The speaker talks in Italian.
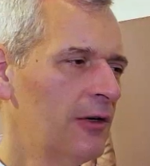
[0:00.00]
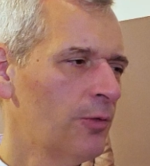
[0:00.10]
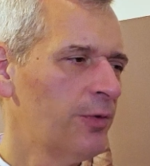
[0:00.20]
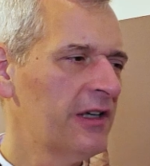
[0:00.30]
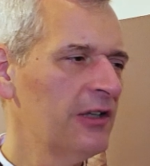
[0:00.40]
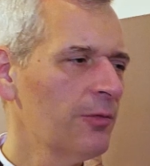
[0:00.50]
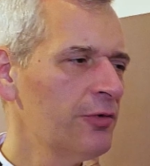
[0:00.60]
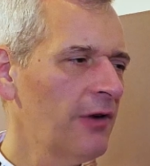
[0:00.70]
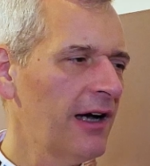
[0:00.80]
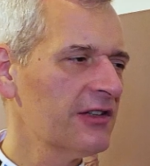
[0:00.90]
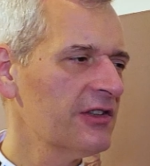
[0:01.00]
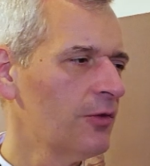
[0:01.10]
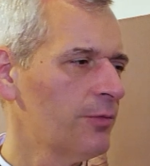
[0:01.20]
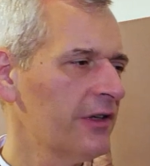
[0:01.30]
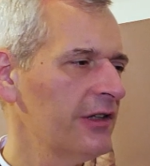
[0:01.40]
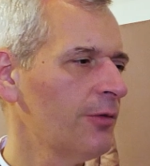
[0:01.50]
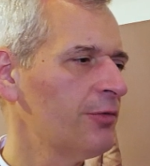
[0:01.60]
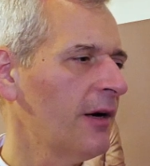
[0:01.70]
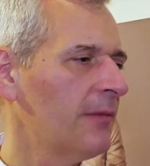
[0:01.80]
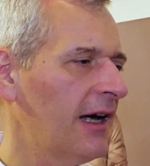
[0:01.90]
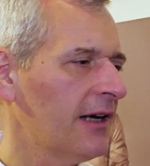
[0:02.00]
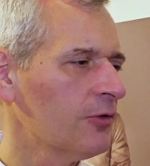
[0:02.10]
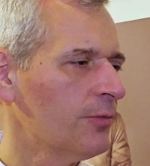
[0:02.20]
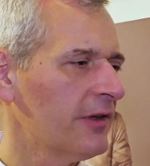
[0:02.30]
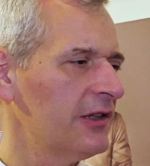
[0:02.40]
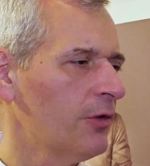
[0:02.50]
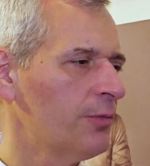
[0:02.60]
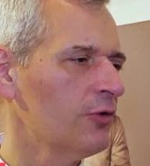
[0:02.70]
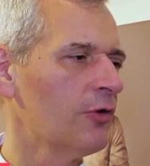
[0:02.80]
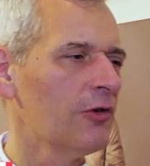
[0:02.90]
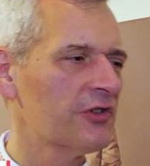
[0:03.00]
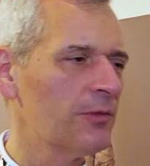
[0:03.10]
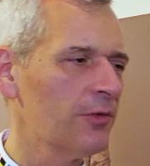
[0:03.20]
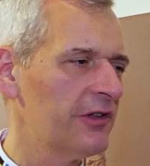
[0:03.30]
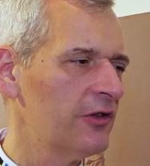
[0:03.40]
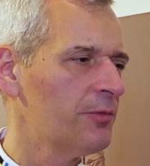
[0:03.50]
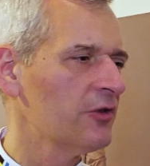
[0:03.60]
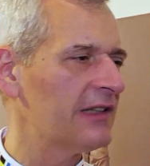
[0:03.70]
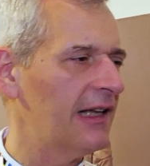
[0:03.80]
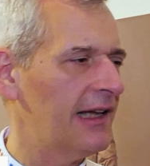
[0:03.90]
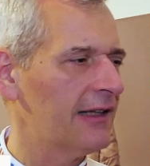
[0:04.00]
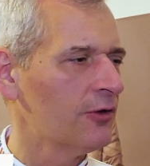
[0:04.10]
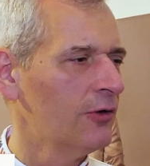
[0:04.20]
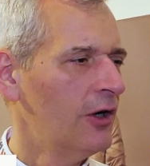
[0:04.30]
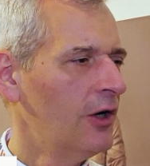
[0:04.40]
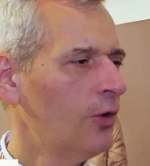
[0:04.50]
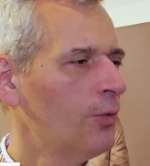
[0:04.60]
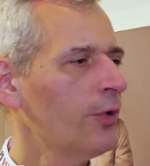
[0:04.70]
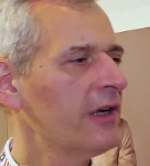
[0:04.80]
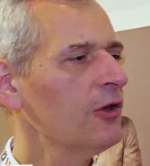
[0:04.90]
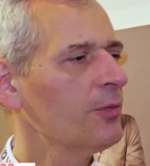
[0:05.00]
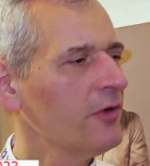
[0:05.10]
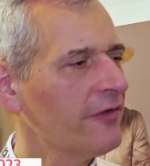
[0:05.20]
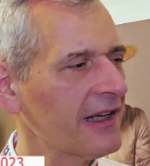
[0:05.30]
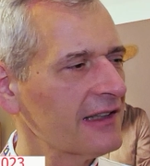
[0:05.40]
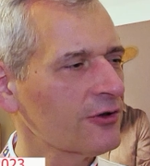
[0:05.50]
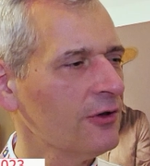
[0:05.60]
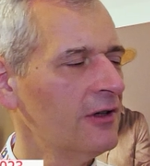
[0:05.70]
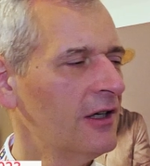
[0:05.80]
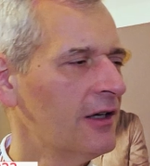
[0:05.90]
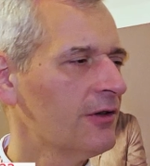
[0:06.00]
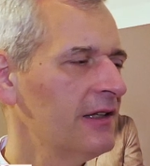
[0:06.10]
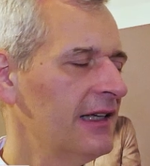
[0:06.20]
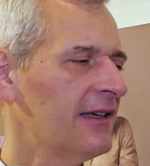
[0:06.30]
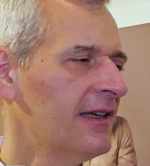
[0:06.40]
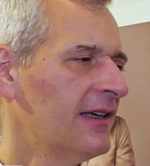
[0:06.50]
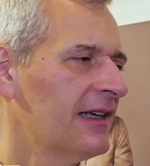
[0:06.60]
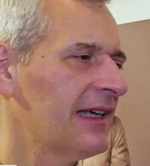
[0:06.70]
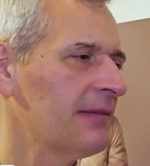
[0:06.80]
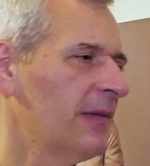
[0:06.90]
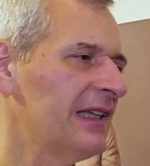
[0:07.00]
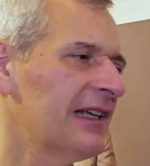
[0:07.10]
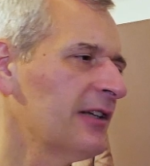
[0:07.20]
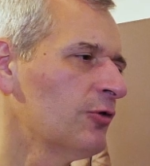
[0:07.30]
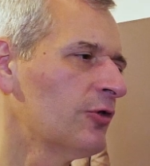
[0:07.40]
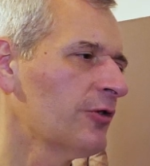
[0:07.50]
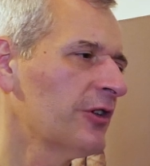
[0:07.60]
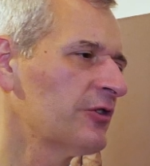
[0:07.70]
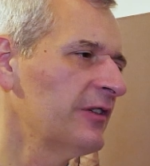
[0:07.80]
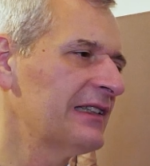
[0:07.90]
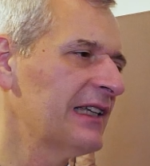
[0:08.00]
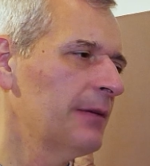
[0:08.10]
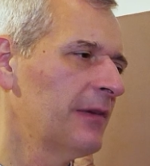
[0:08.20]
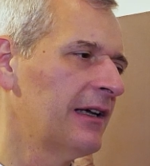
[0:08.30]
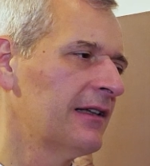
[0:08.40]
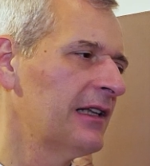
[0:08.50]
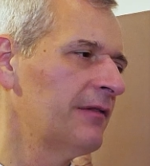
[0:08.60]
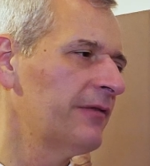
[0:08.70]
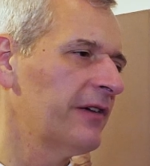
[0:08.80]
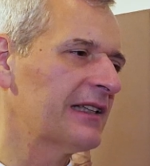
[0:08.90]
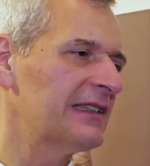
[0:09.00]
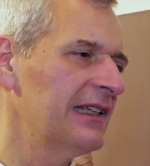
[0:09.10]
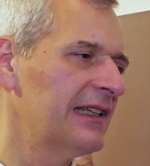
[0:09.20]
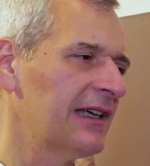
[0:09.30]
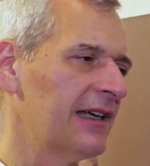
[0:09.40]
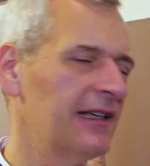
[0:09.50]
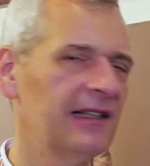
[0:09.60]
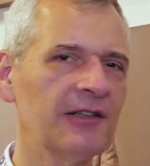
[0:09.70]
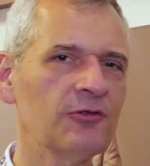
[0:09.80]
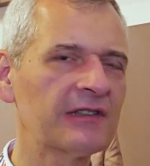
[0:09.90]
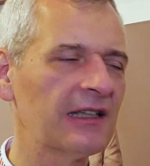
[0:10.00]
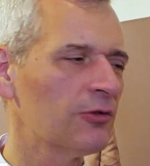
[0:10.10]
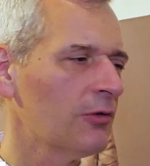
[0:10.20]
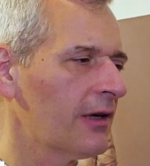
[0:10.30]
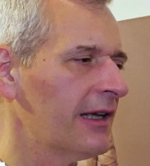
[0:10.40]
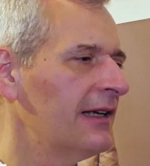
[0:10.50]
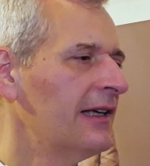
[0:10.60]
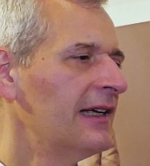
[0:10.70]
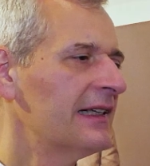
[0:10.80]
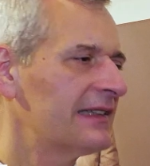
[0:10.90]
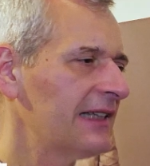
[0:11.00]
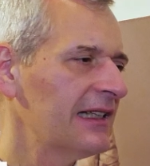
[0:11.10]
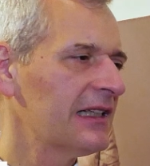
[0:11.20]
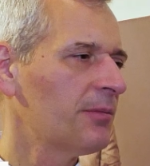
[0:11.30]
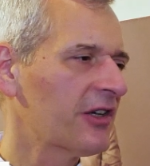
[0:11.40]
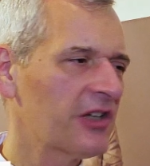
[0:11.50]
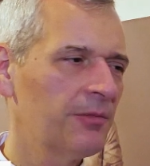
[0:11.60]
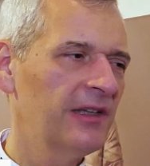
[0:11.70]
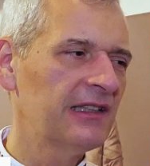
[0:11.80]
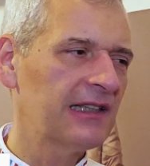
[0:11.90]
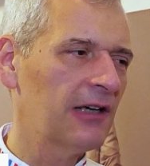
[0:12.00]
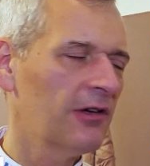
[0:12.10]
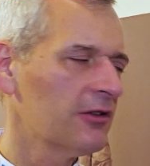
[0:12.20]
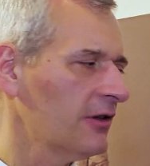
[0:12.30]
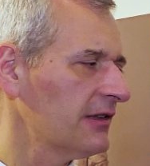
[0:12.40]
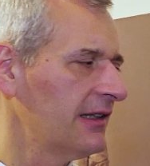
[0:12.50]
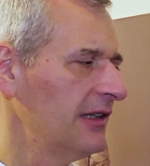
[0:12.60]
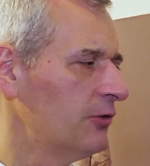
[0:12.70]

un pochino più acido, un pochino più amaro, un pochino più dolce, un pochino più salato, un pochino più fresco. Quindi mettere tutto questo insieme deve far sì che il degustatore senta, percepisca qualcosa di